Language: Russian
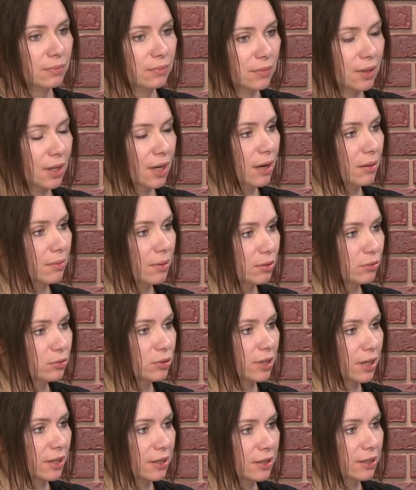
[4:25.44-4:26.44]
я могу
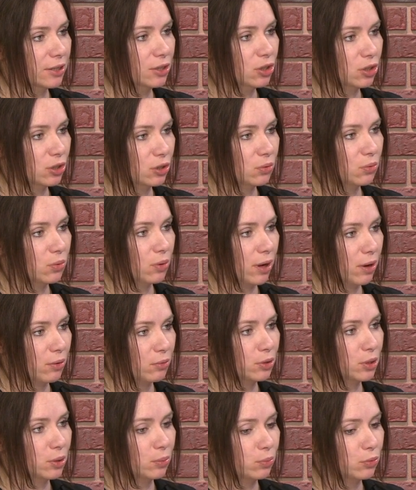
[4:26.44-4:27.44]
сказать, что
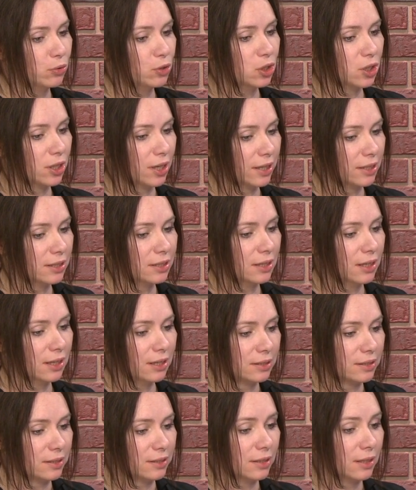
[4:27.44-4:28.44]
какой-то почерк
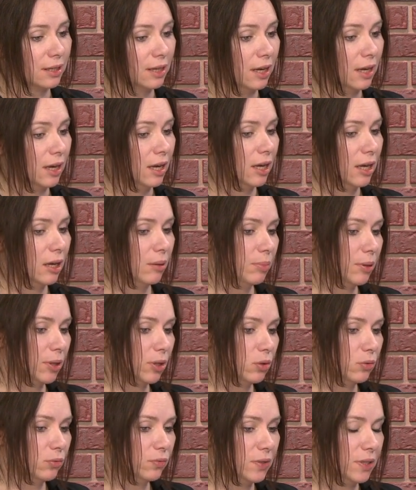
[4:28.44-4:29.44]
остался. И при
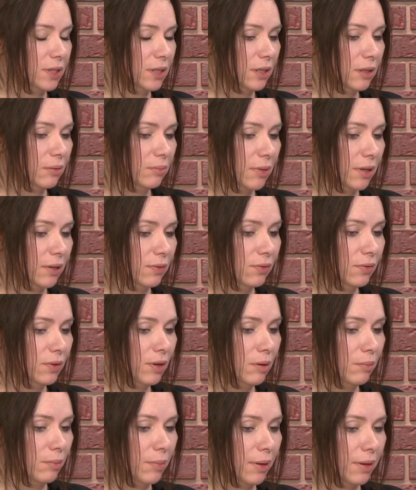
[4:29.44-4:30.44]
этом все мои
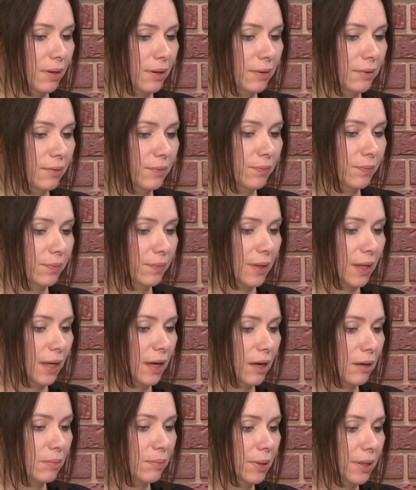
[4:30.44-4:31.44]
фильмы,
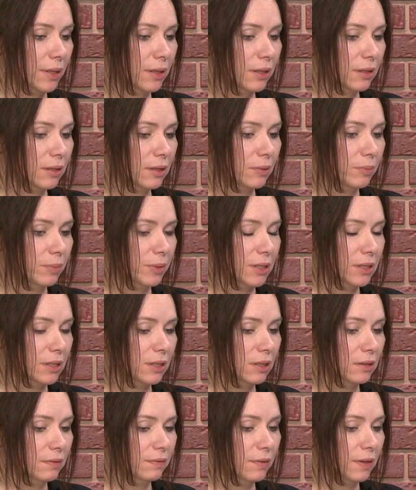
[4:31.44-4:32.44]
как бы их ни
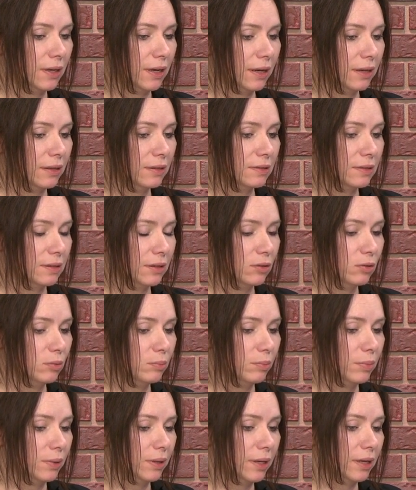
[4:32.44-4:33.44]
интерпретировали, они все равно
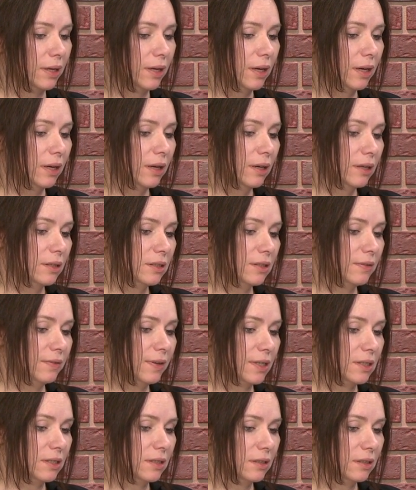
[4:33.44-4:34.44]
были
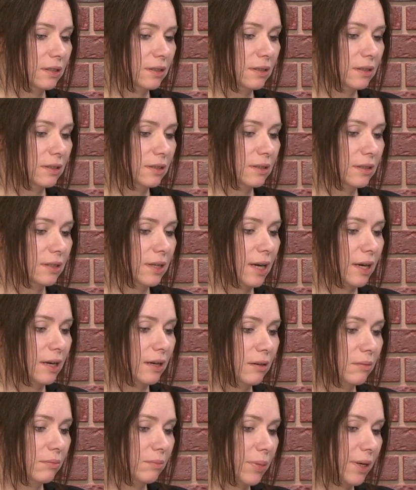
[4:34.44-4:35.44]
связаны с
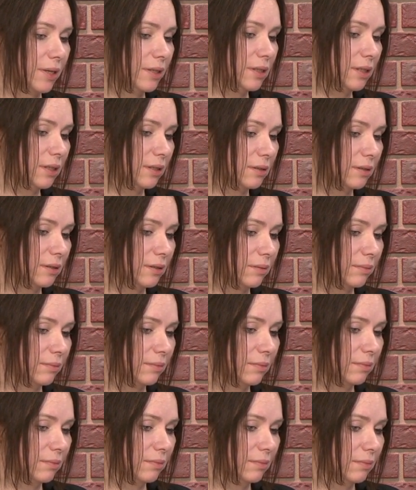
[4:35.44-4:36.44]
социальным
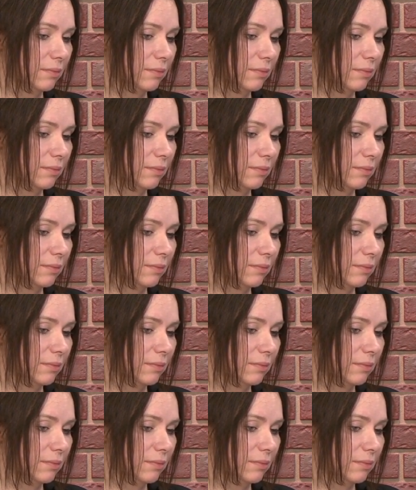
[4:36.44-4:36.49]
протестом